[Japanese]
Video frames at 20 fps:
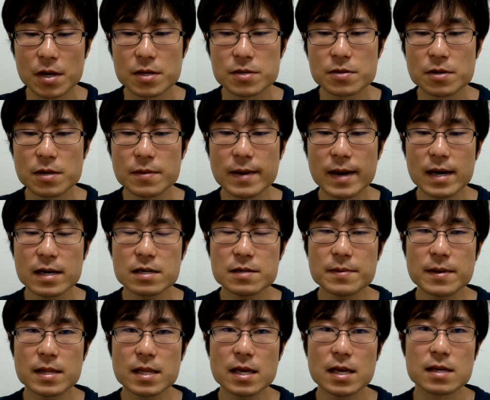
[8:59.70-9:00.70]
それはあく
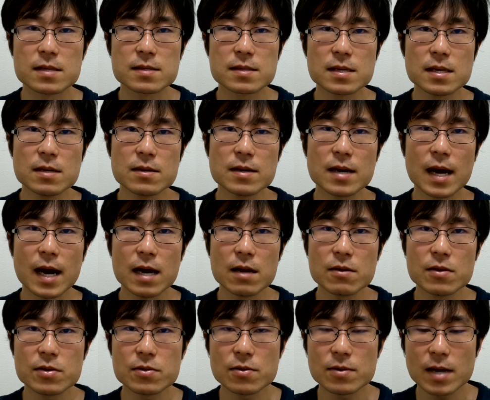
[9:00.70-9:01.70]
までスキルがあ
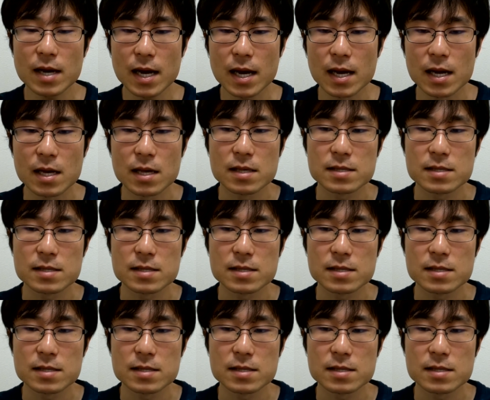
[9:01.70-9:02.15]
る人が